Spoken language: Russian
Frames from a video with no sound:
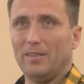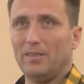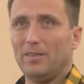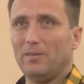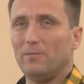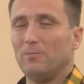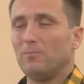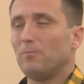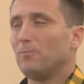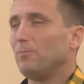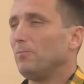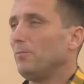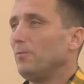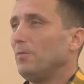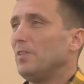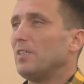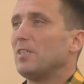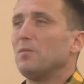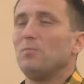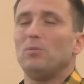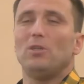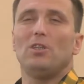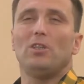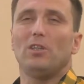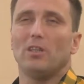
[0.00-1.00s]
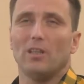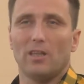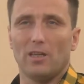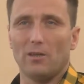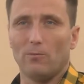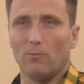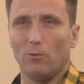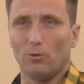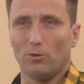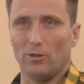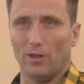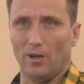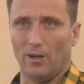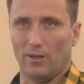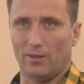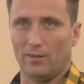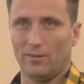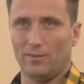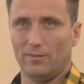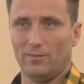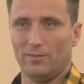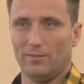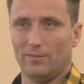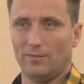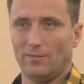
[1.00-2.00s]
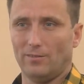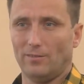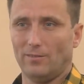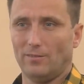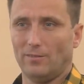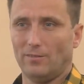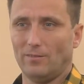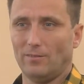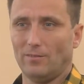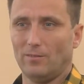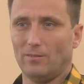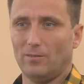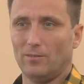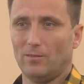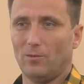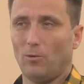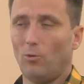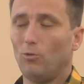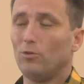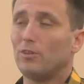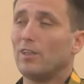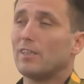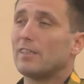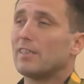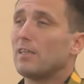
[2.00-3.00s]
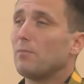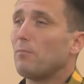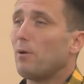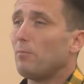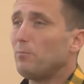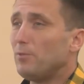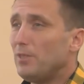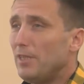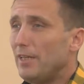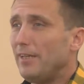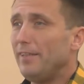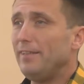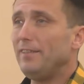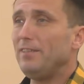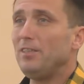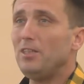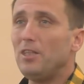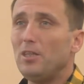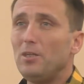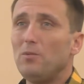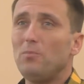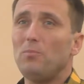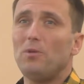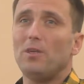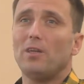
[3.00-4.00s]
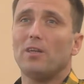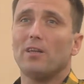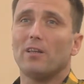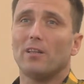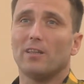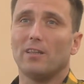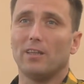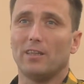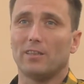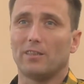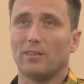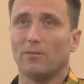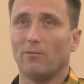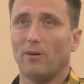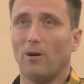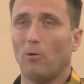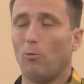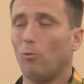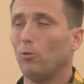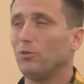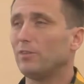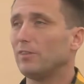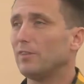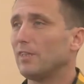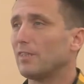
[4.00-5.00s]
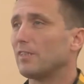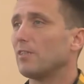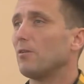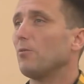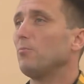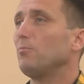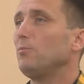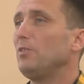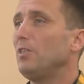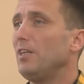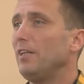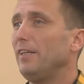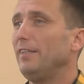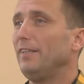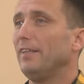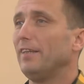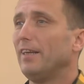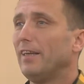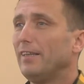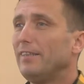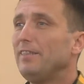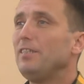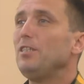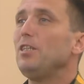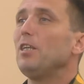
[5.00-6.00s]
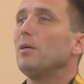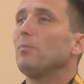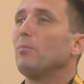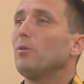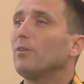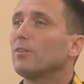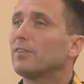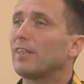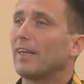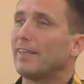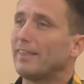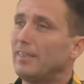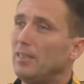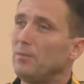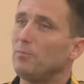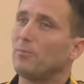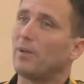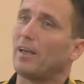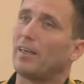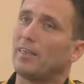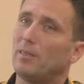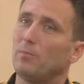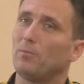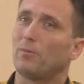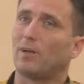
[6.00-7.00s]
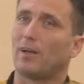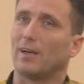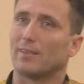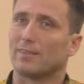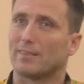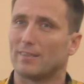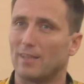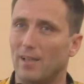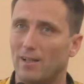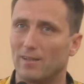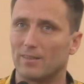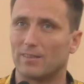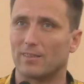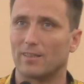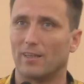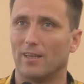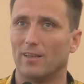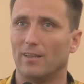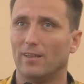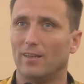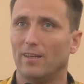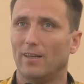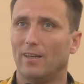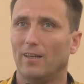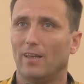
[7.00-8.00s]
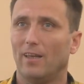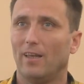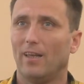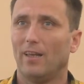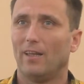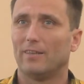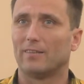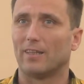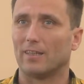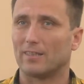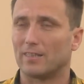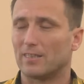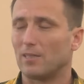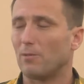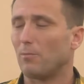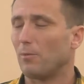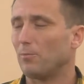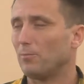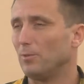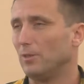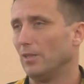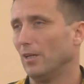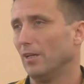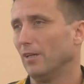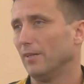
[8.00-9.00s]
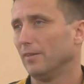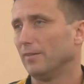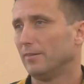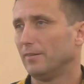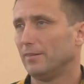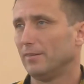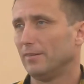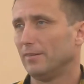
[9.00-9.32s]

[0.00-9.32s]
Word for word: и изменила его так. Он на самом деле не имел этого, он на самом деле не был таким, каким казался на самом деле.